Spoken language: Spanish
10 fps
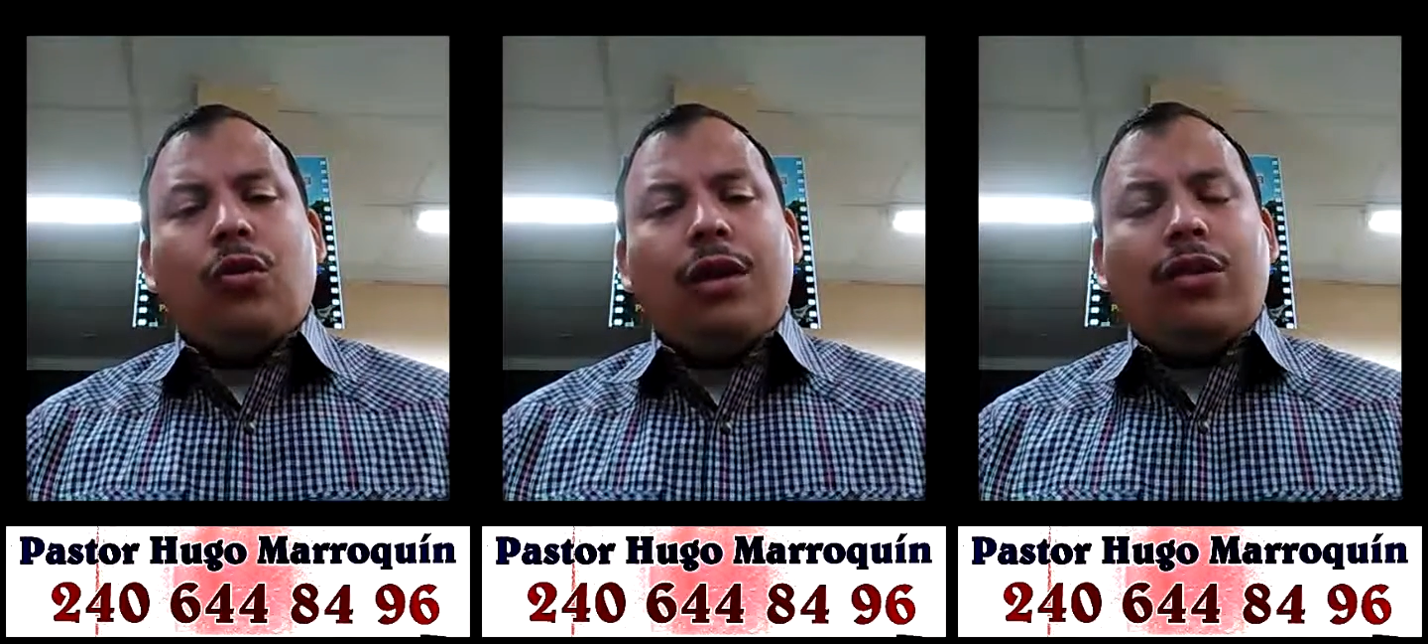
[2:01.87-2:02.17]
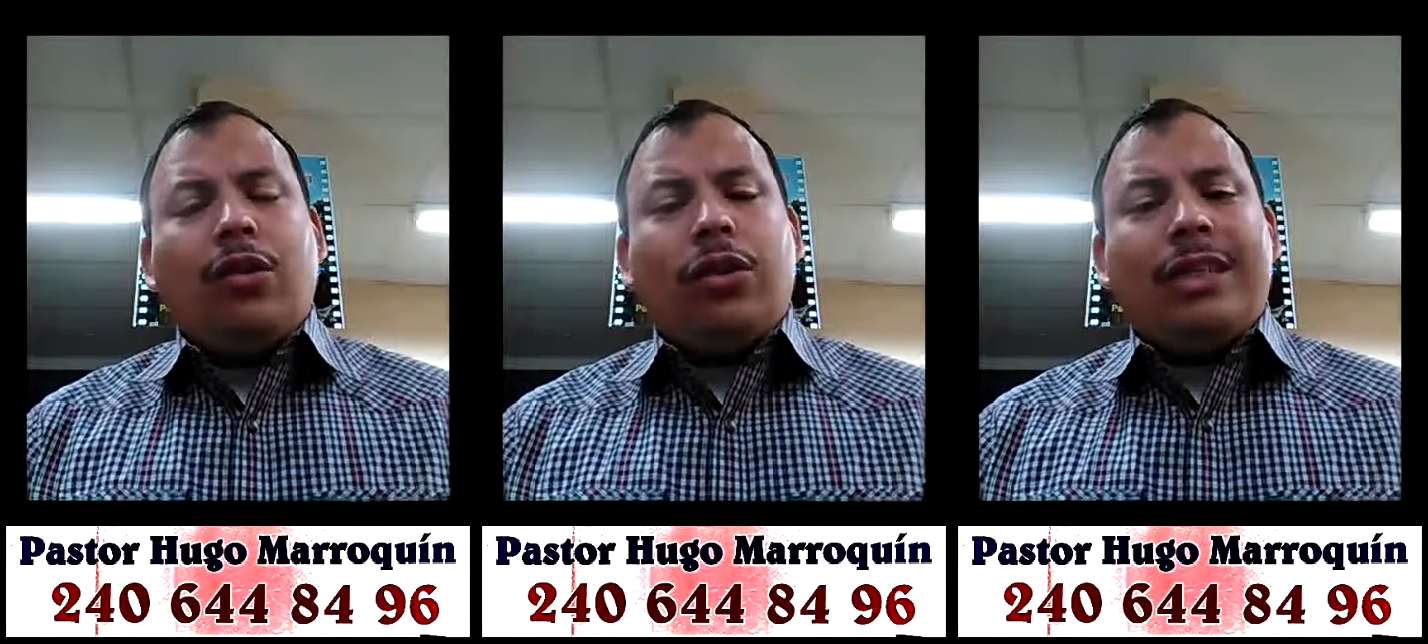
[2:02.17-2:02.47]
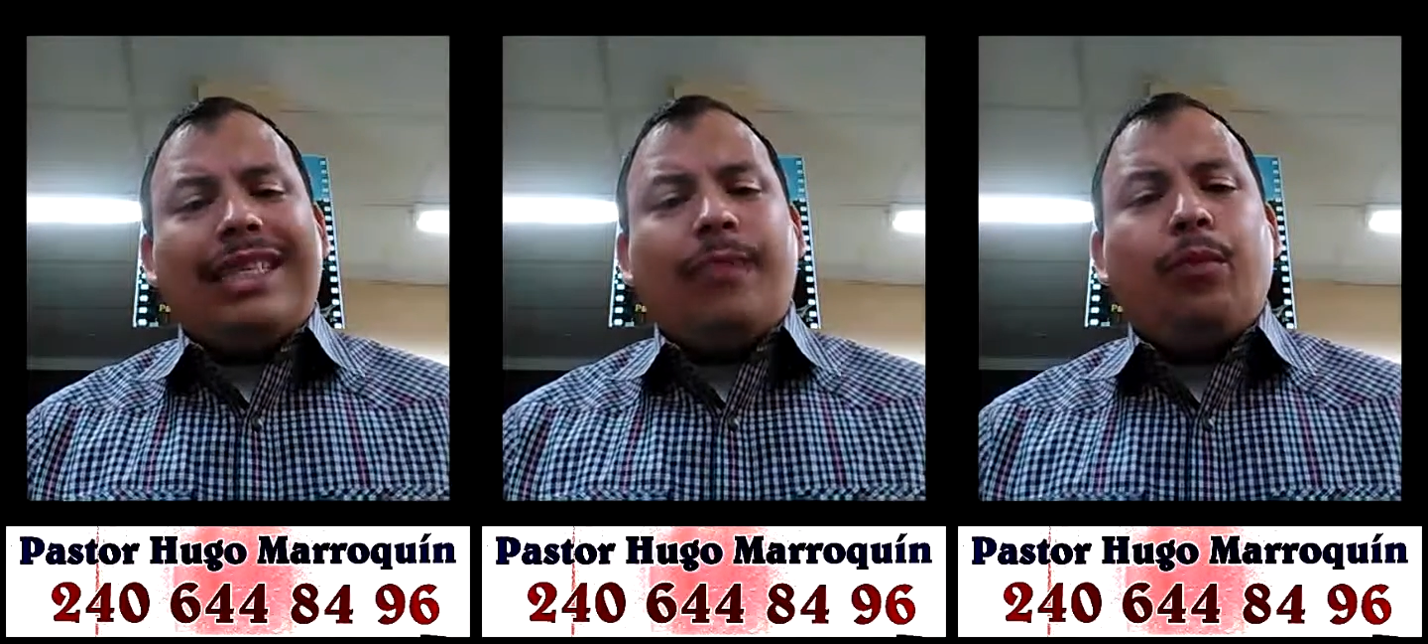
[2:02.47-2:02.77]
cuando los
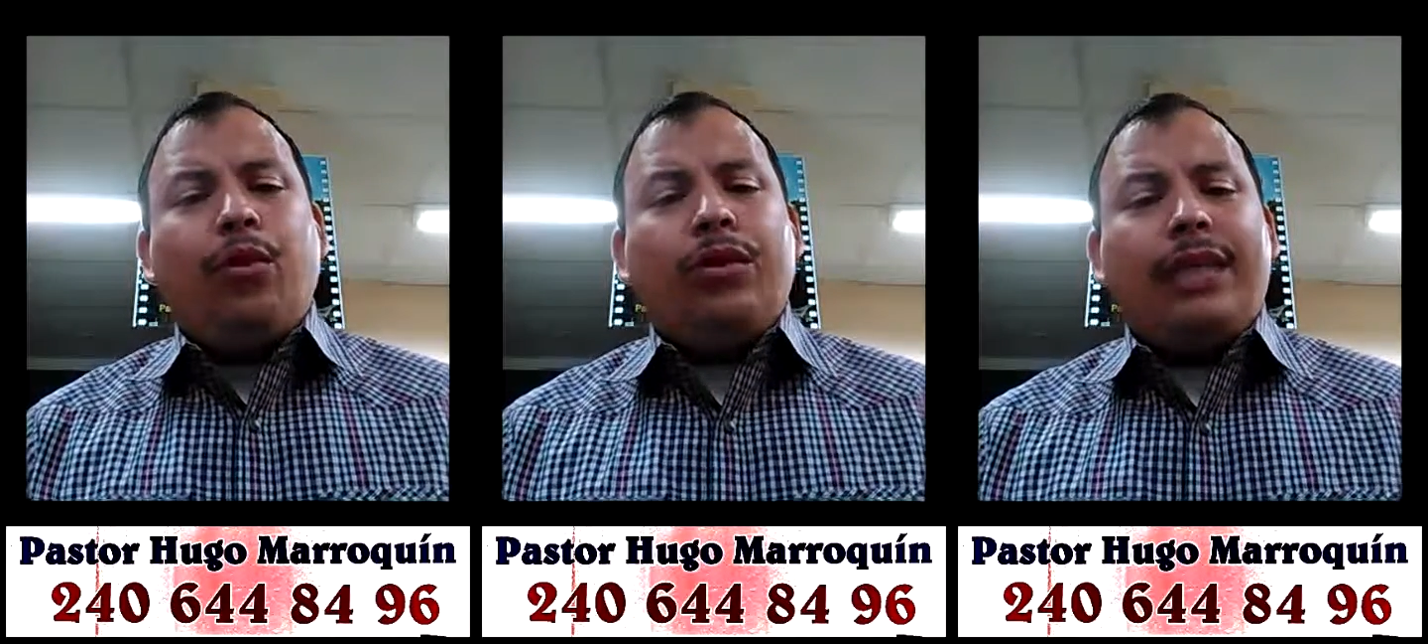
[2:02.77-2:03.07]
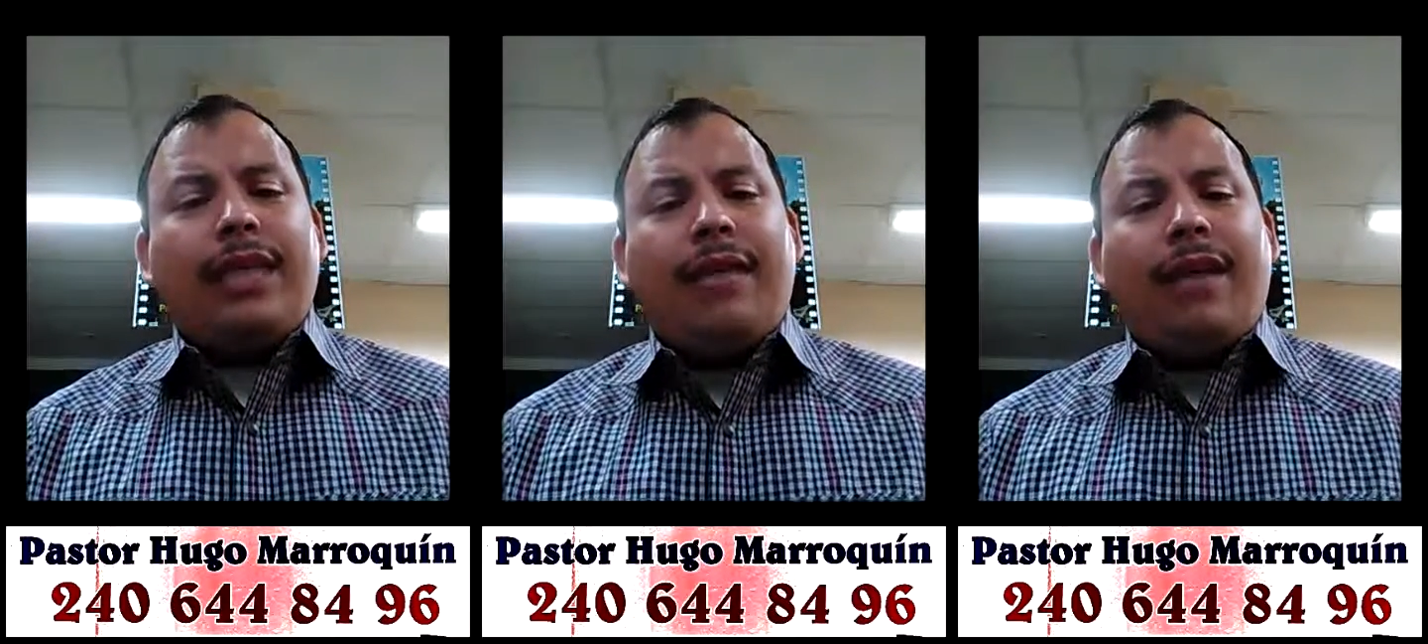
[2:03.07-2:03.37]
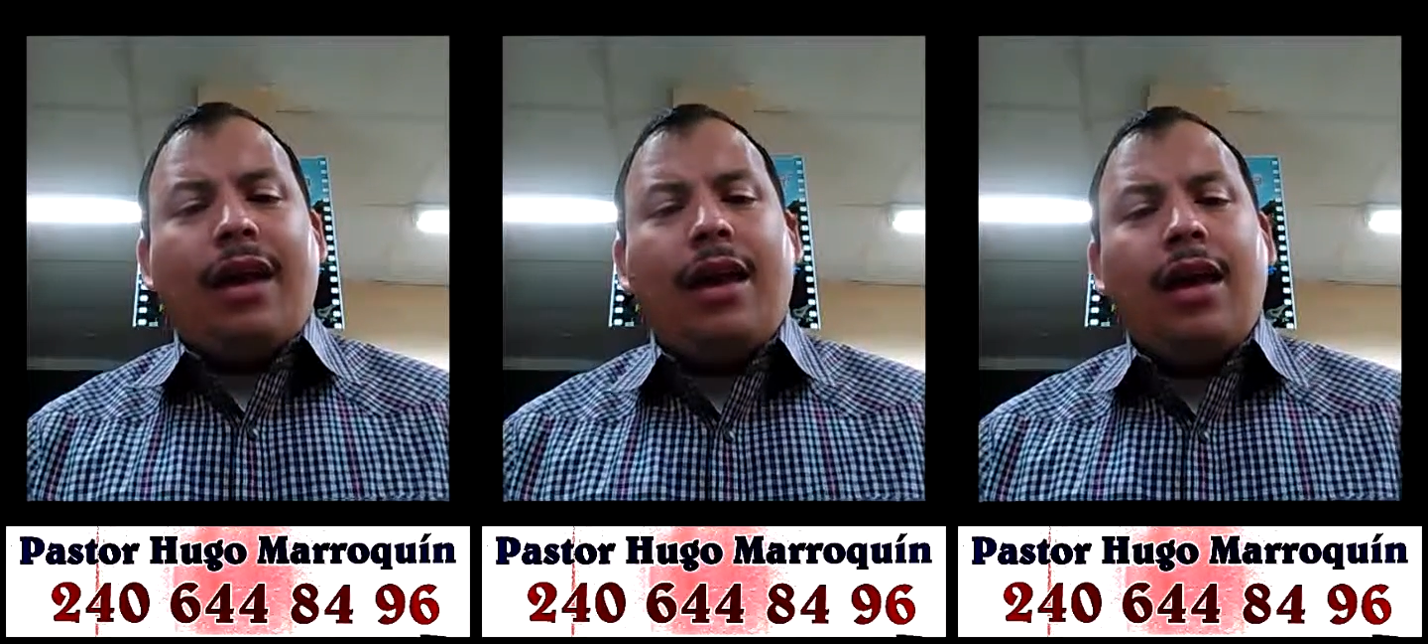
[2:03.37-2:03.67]
discípulos
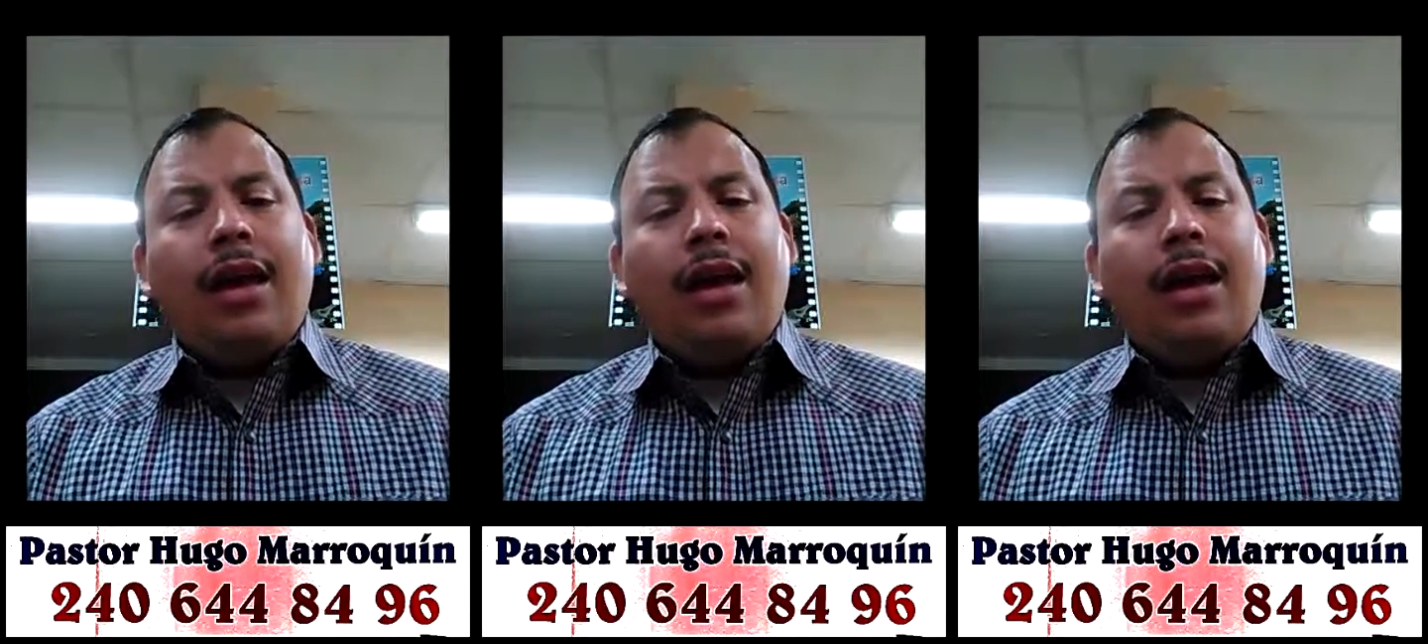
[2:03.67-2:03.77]
estaban